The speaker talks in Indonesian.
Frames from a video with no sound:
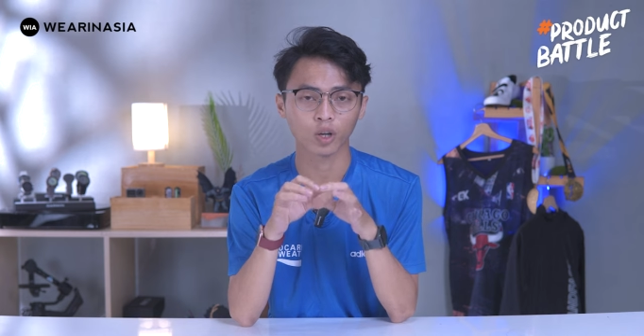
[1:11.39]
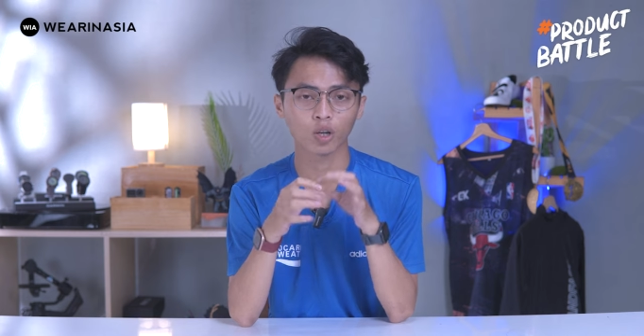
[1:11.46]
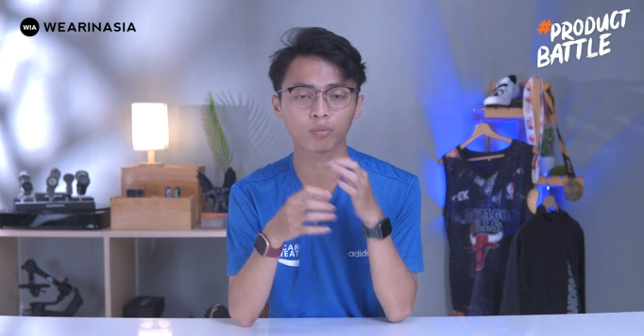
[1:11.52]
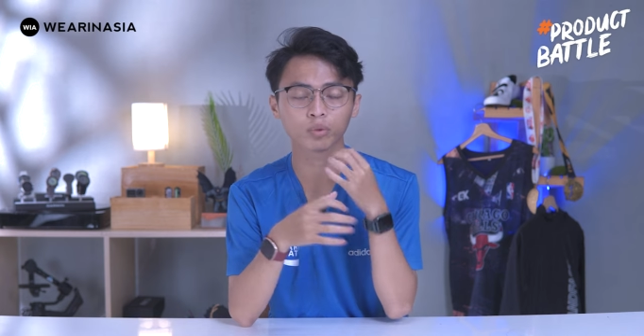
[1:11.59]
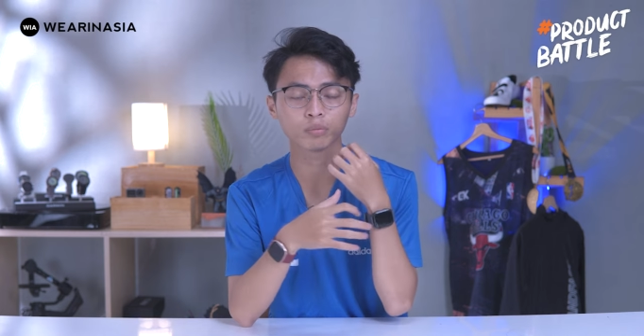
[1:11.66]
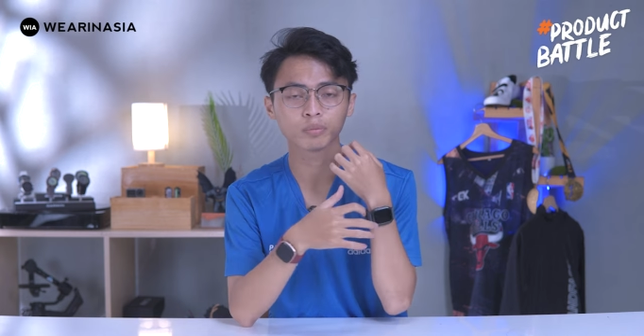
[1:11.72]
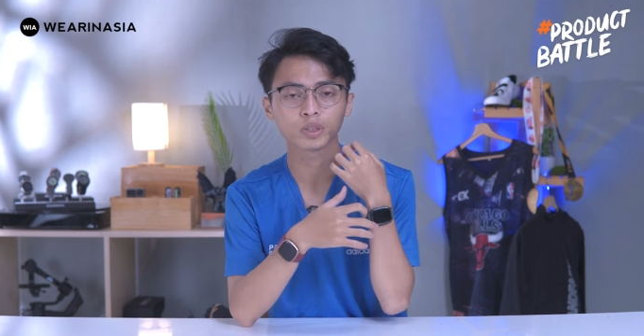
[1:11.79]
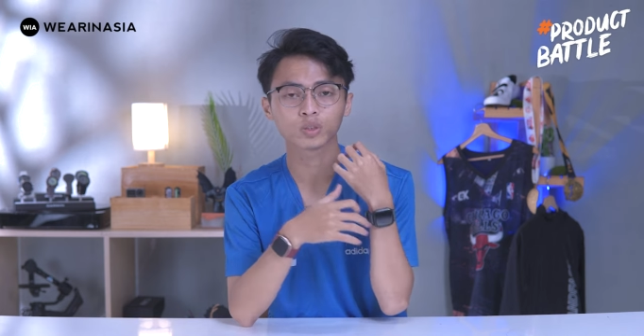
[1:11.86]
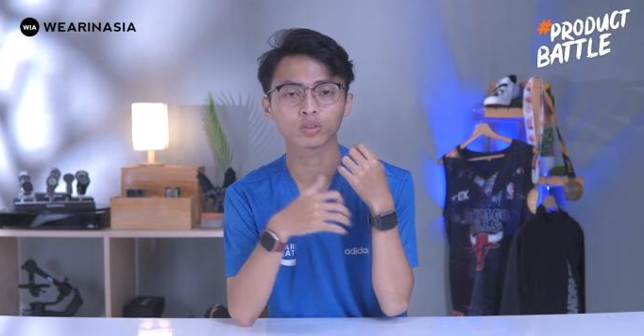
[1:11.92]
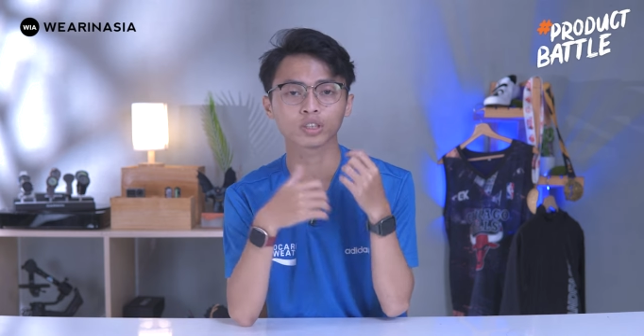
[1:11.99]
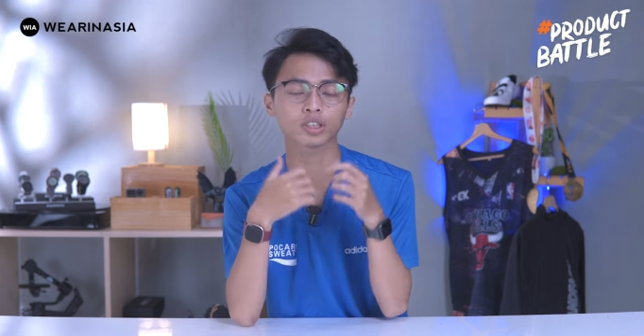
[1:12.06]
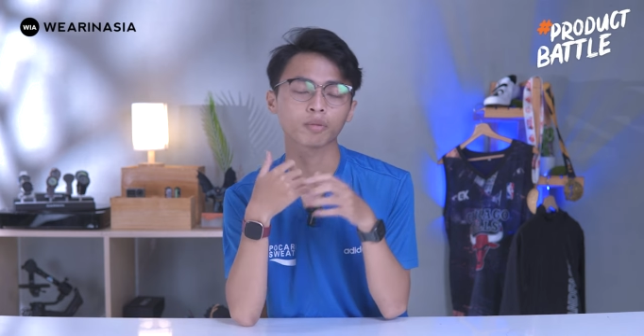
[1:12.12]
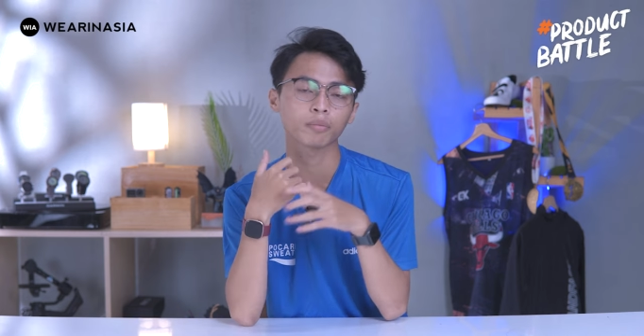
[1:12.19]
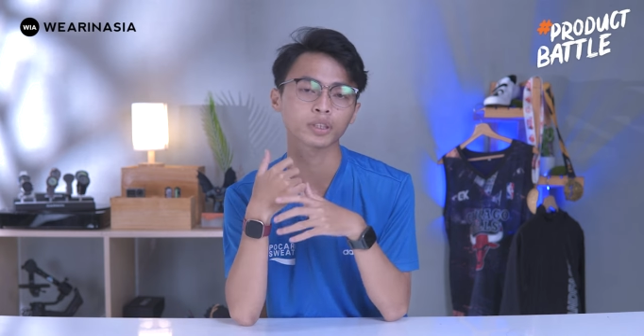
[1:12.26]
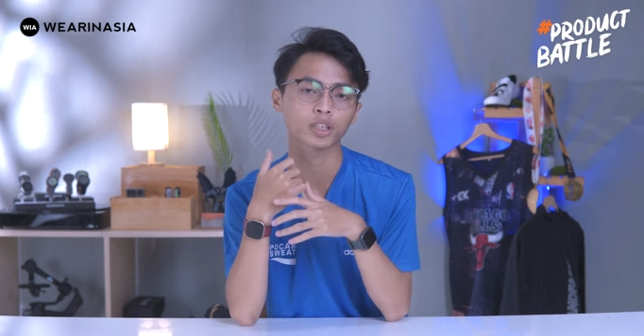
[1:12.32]
walaupun
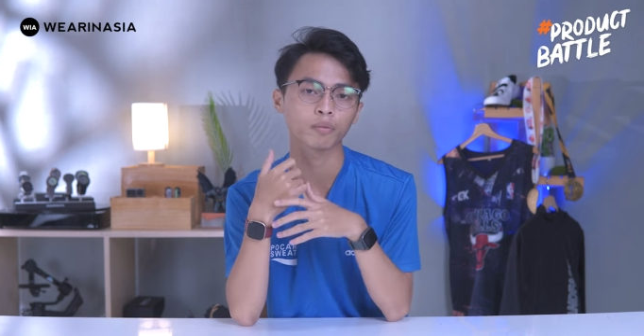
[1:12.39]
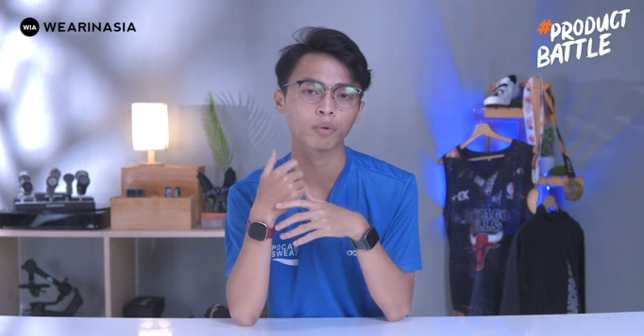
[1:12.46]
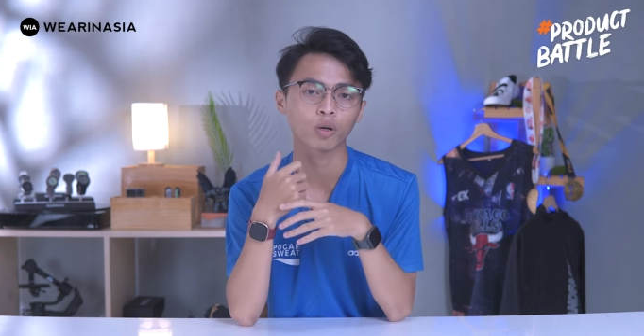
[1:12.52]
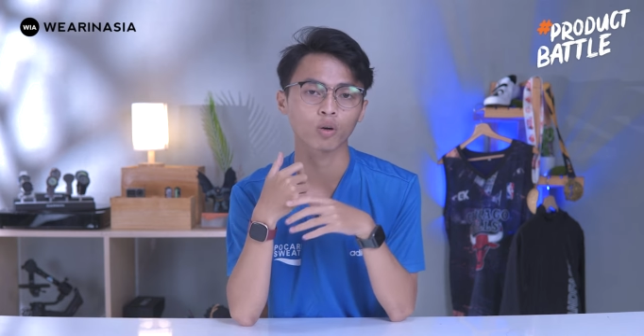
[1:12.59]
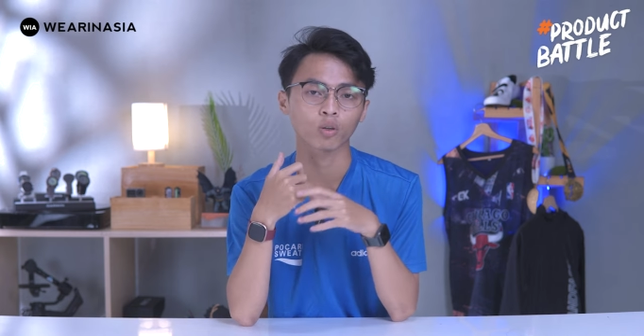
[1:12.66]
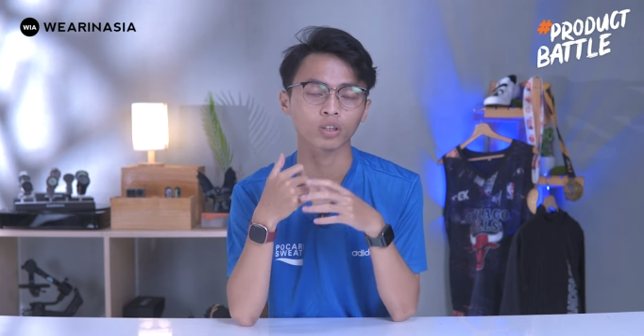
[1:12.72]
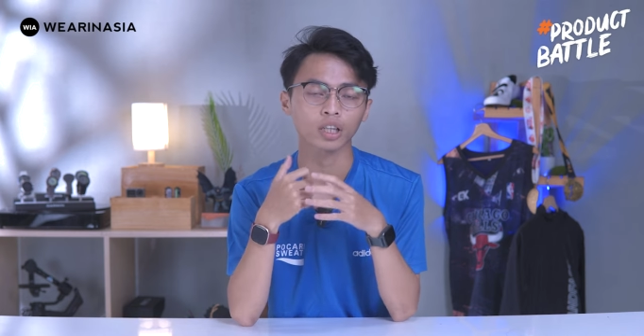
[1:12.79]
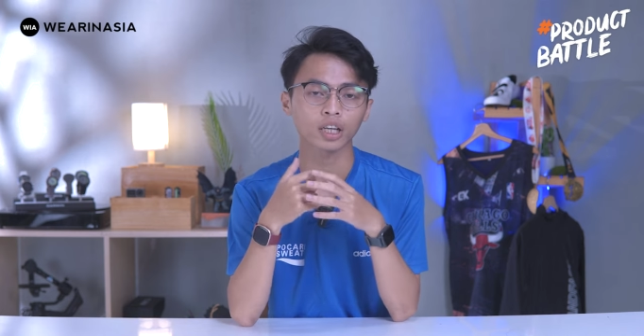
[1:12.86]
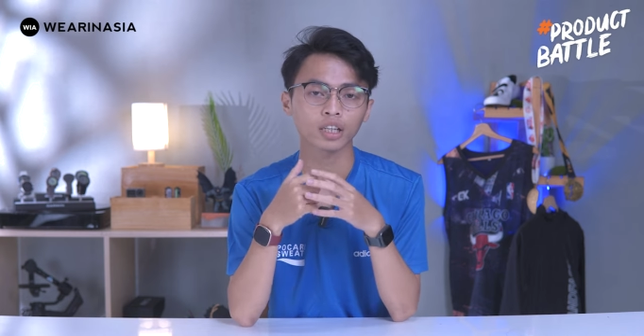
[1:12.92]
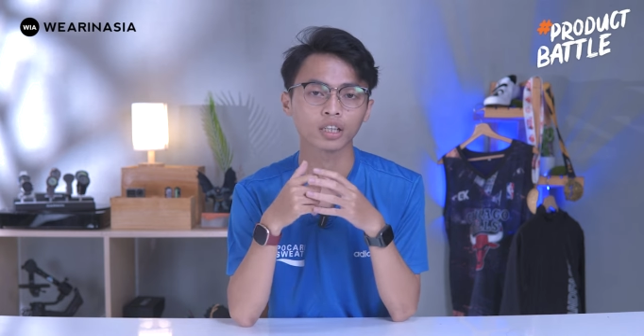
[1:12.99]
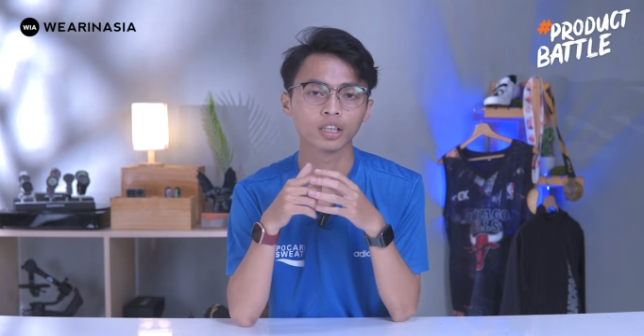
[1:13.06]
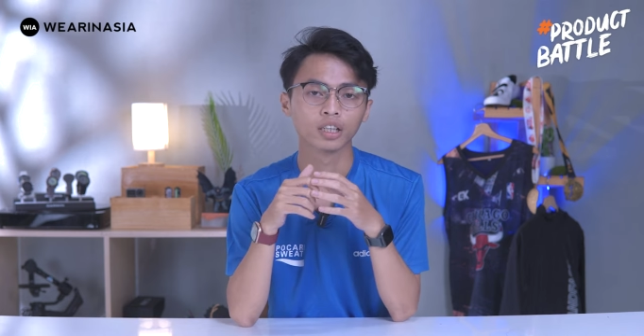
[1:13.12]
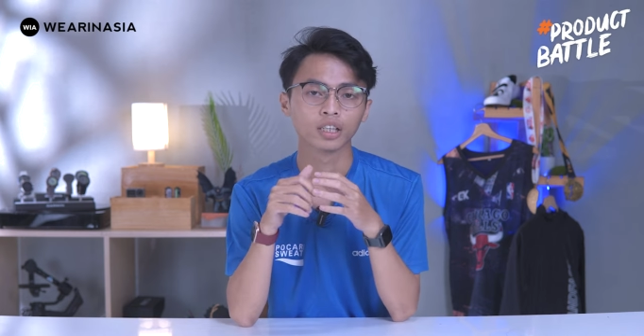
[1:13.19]
bentuknya sama-sama kotak,